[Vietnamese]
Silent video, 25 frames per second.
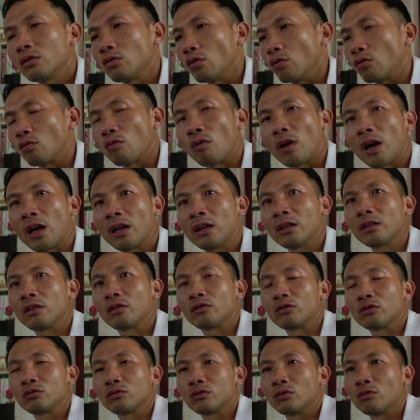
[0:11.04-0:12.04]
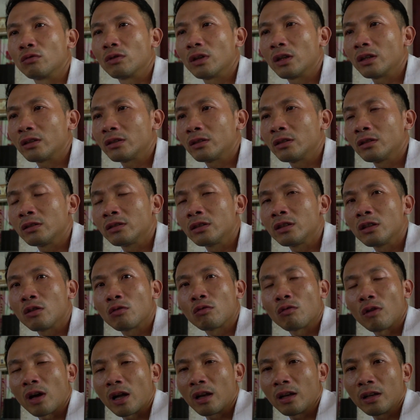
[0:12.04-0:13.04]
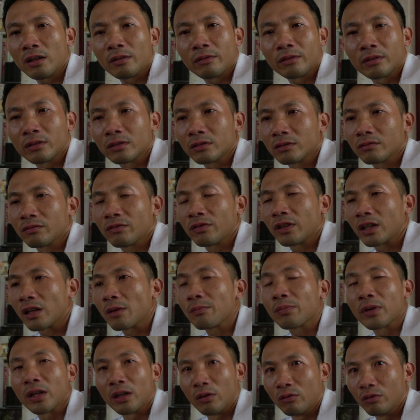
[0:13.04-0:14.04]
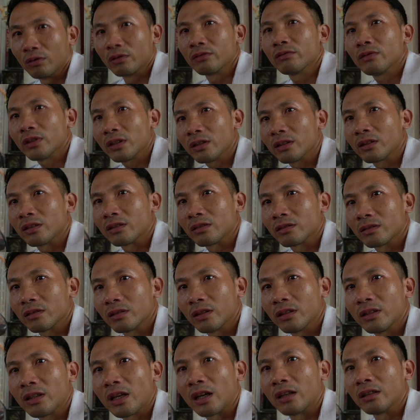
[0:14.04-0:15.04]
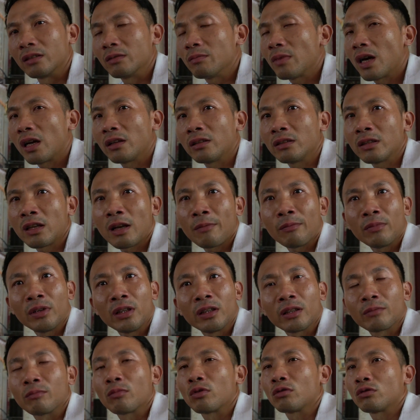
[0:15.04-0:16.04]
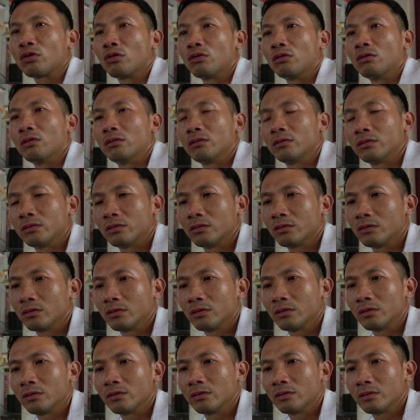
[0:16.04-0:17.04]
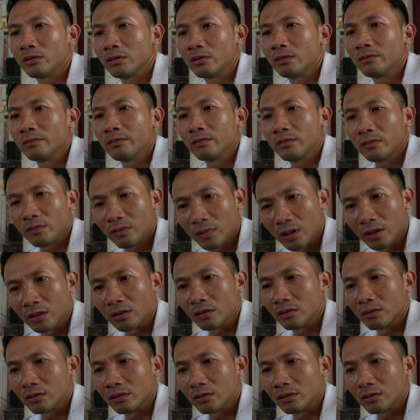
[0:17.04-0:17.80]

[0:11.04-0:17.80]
tôi quán là chúng là chưa chiêu quá là phải cấp cứu đơn giản như ba nhân năm liền một chục ừ, ủa rồi à à.